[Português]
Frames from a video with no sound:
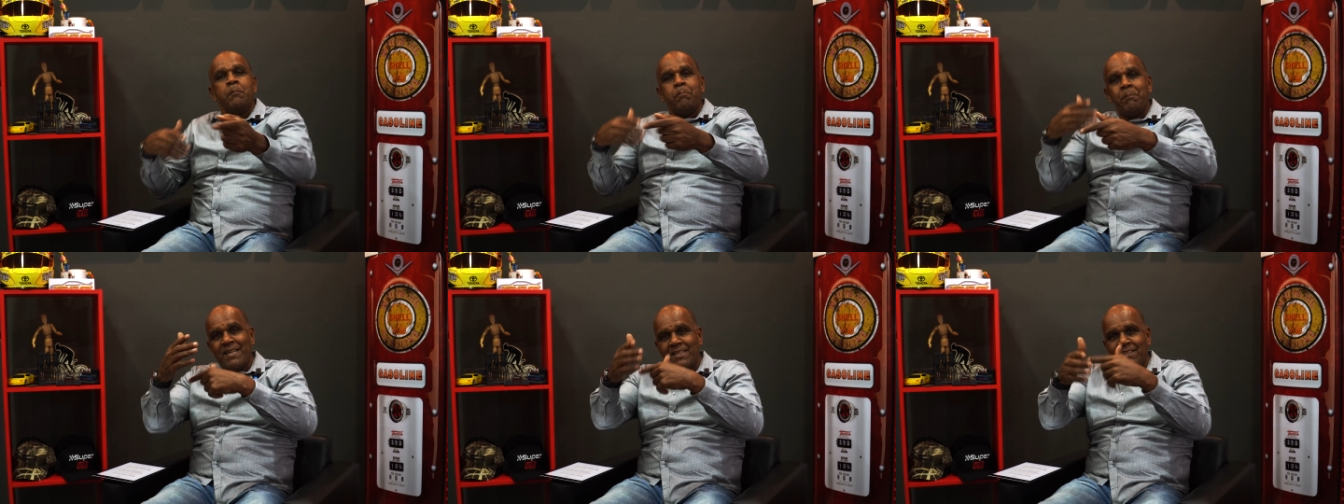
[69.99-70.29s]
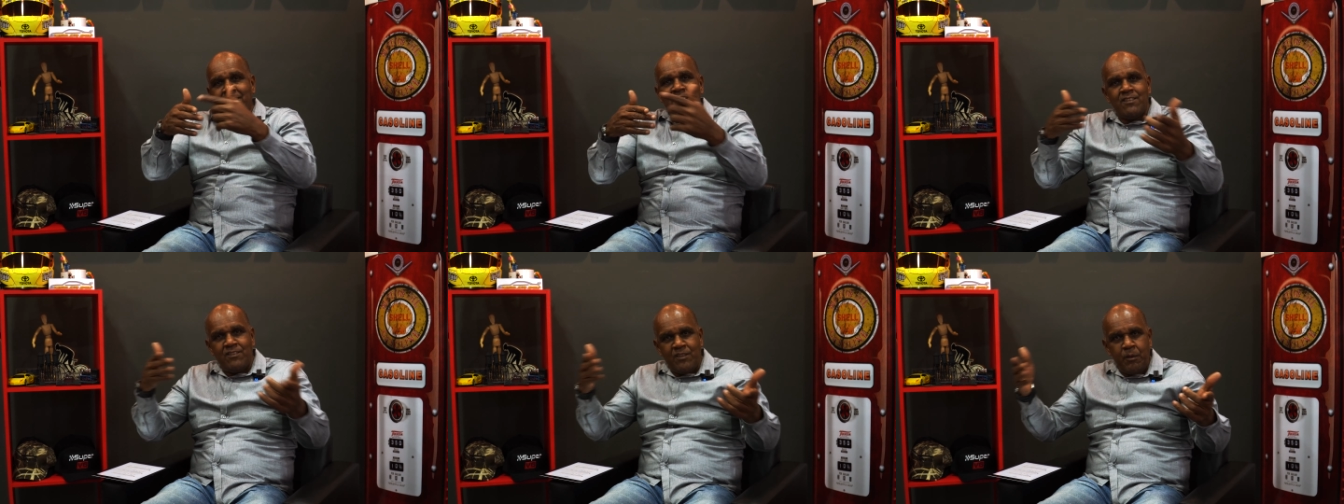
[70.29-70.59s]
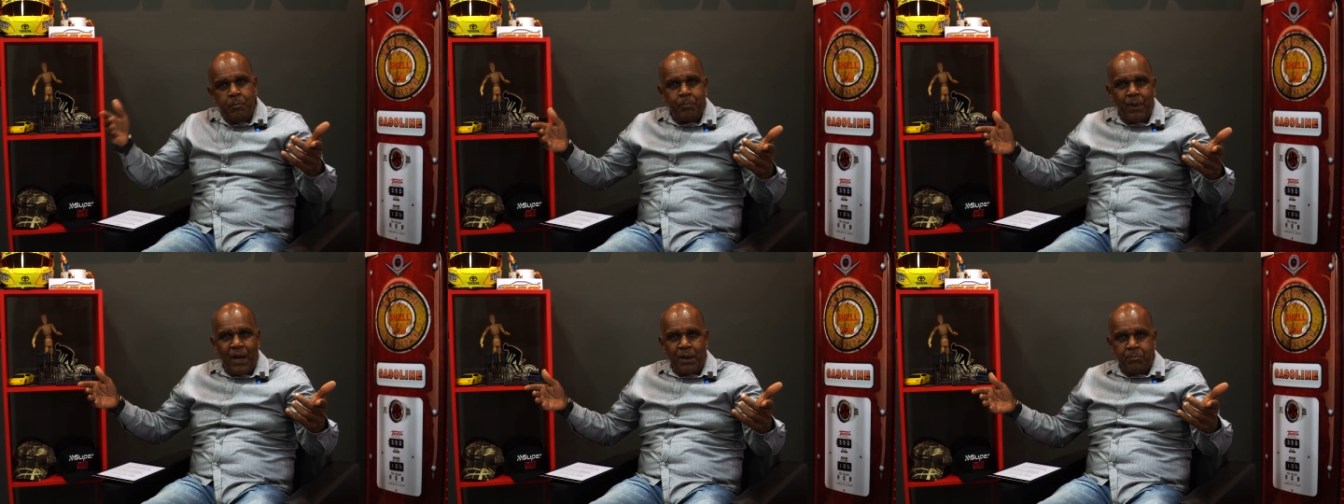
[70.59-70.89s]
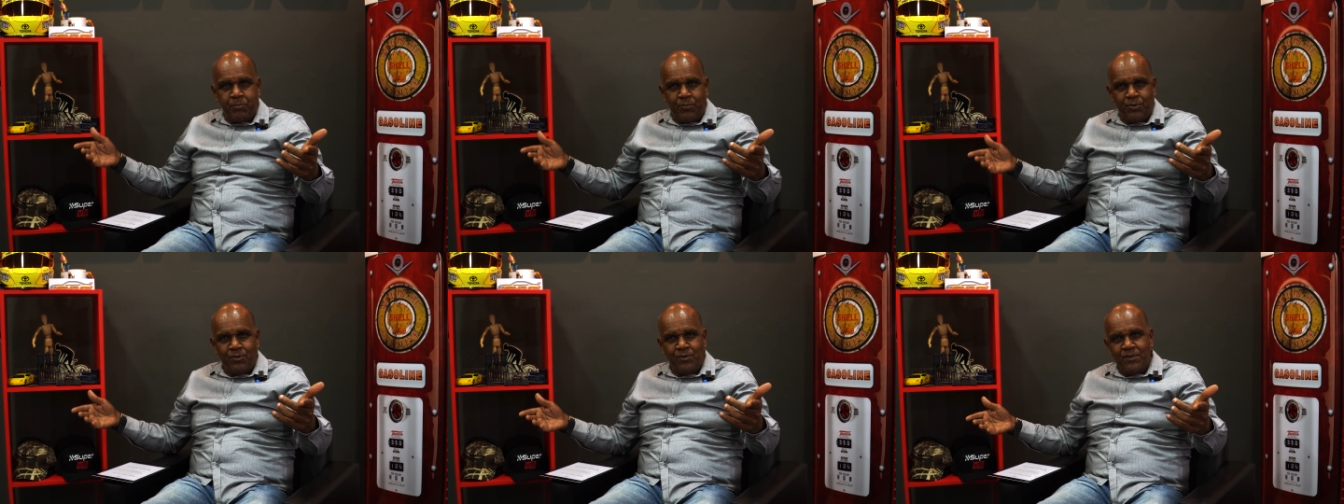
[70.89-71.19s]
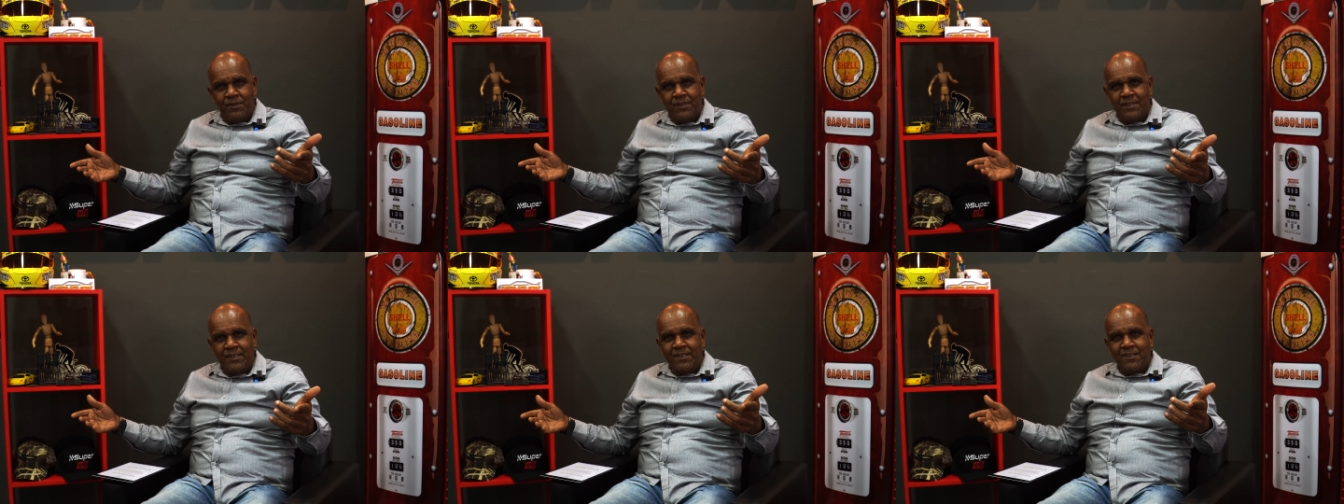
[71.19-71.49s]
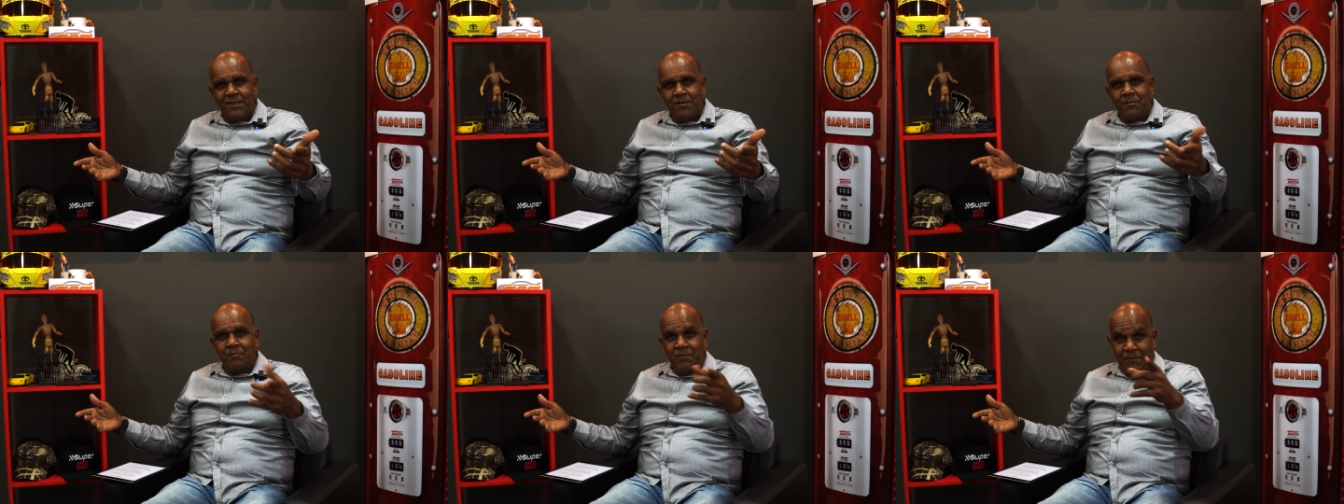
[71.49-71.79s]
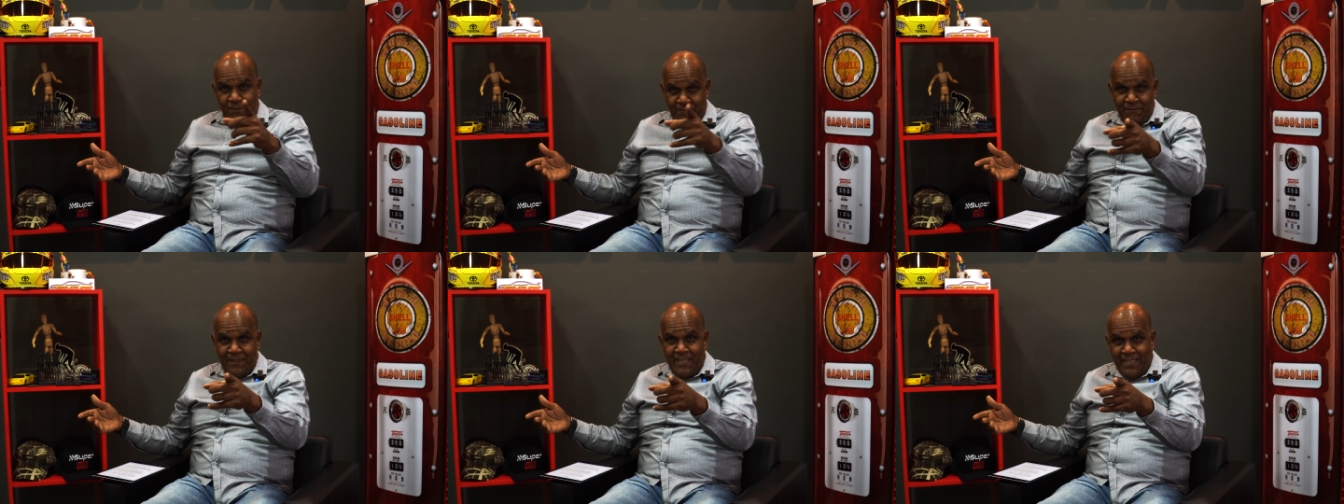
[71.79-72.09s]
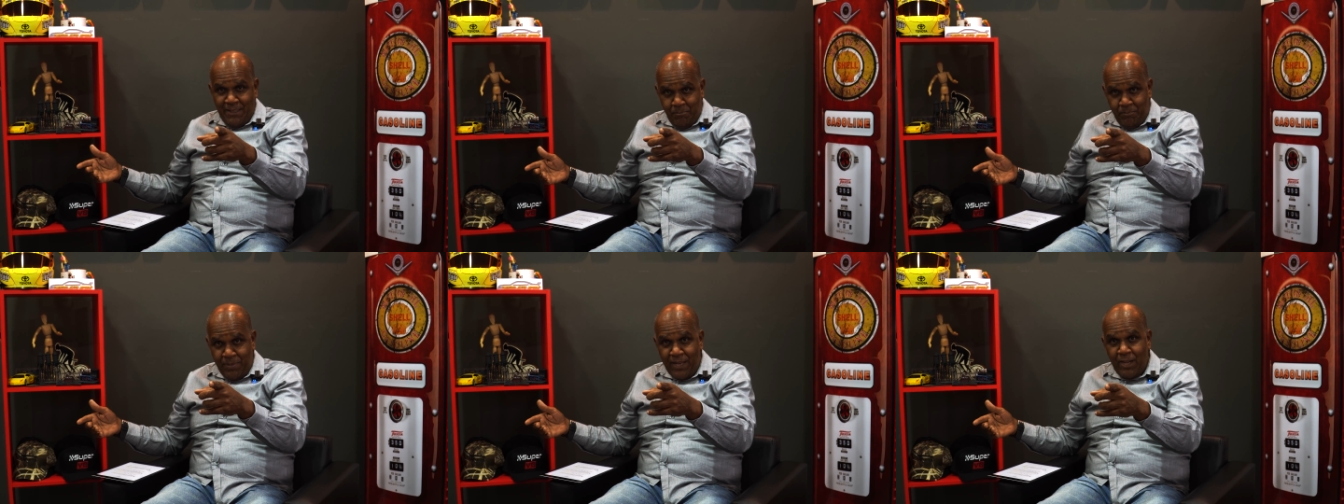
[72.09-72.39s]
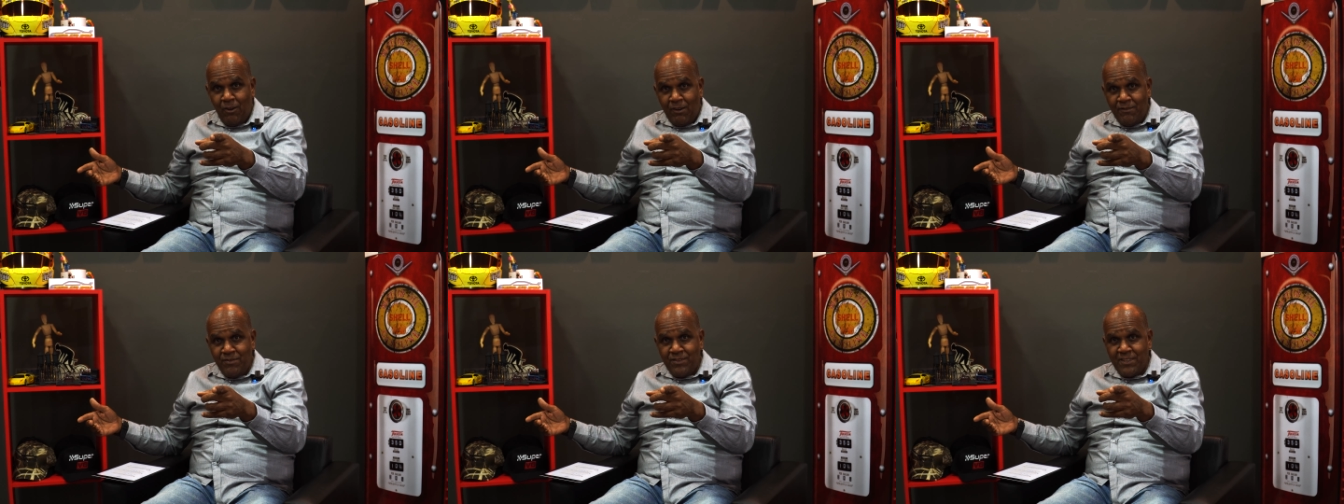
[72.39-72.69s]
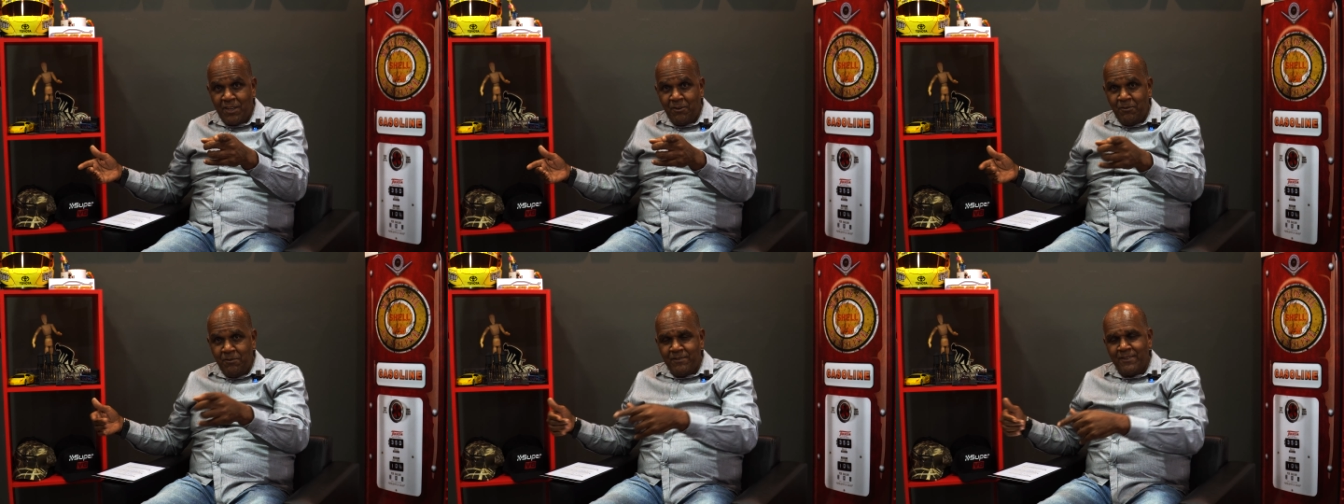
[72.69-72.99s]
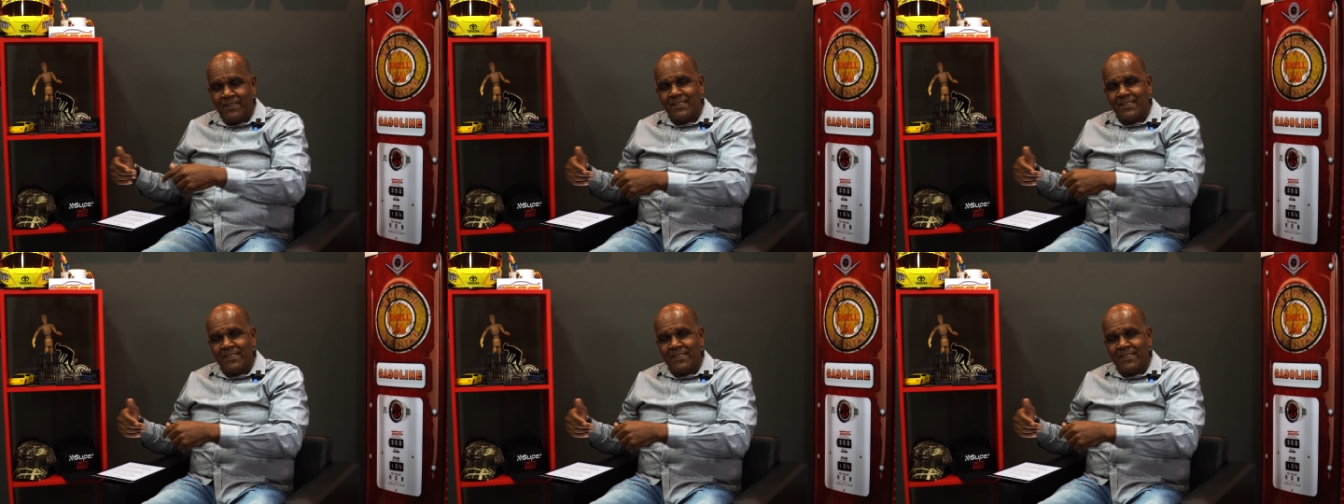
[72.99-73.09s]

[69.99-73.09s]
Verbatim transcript: bater esse papo. Pegou a visão?